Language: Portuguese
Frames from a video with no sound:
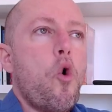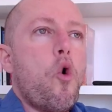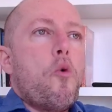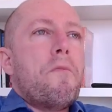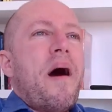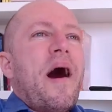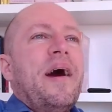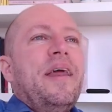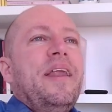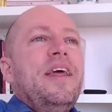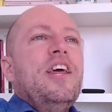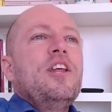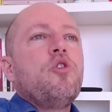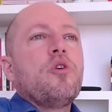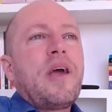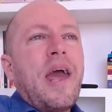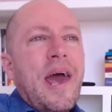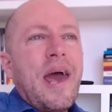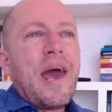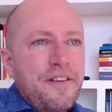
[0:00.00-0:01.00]
O
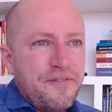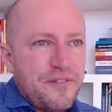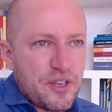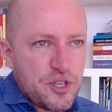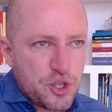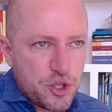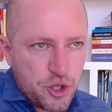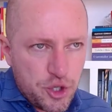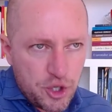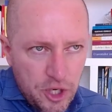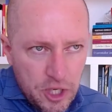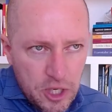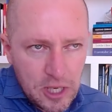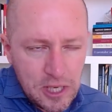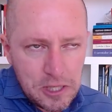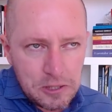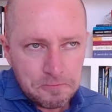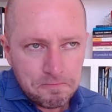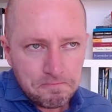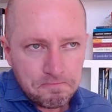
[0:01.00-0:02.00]
marido quer
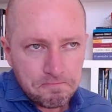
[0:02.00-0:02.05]
investir